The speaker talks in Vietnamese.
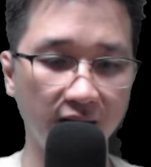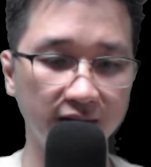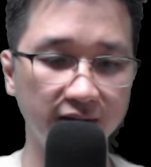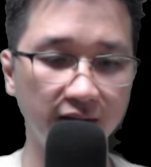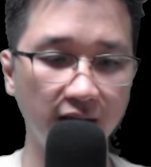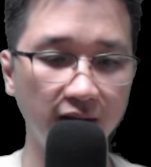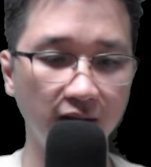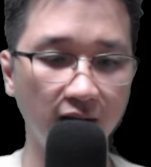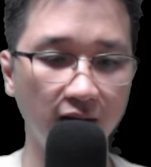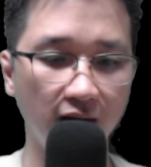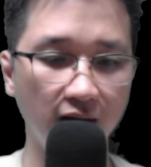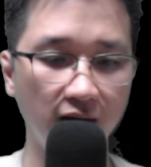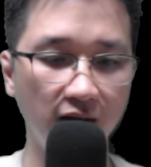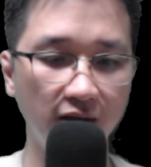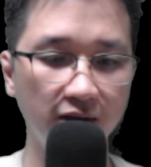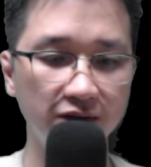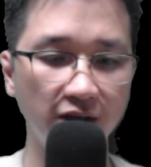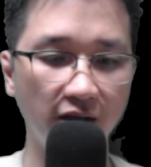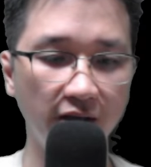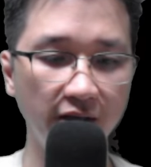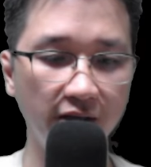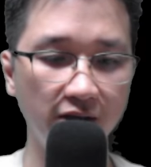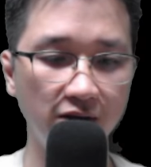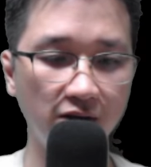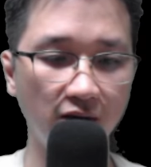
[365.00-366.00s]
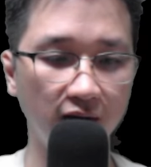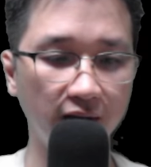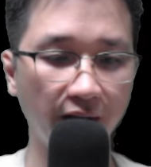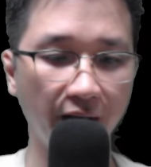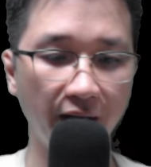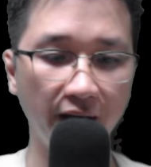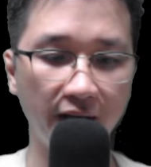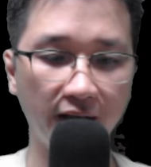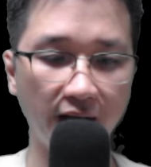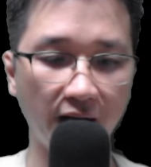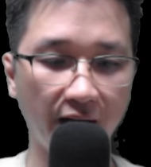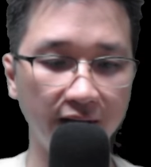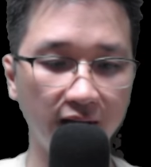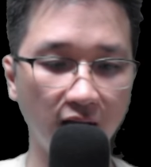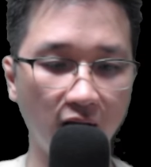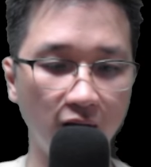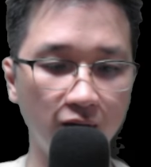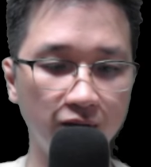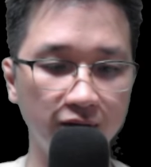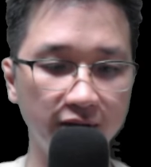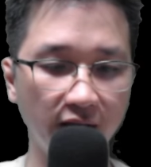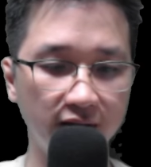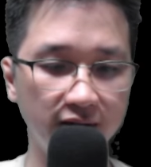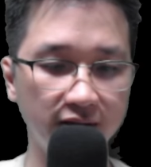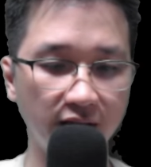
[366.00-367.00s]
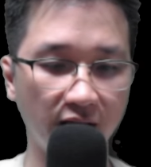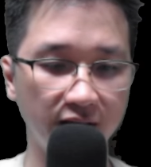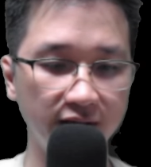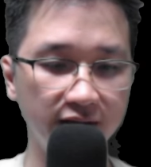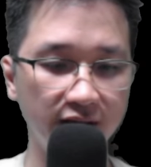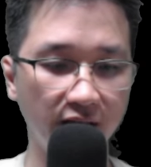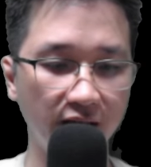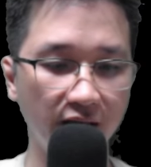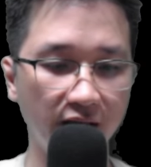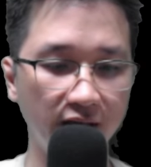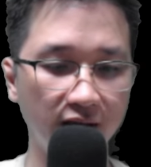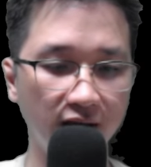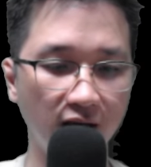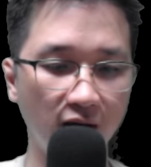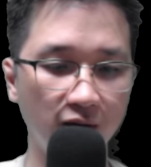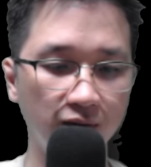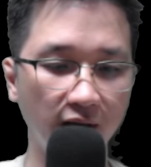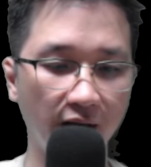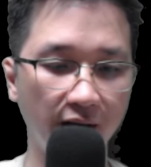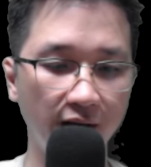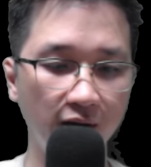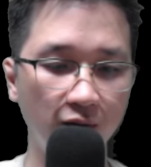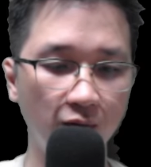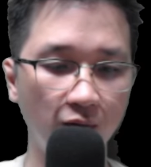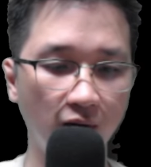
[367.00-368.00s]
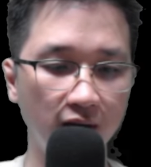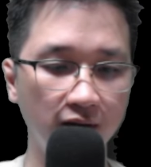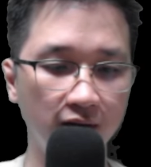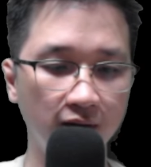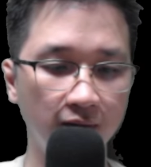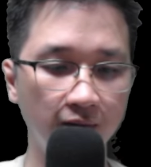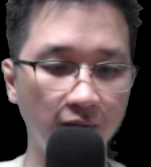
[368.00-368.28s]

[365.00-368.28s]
sinh tử lưỡng giới cường thế khai thông chắc chắn sẽ kinh động đế quân,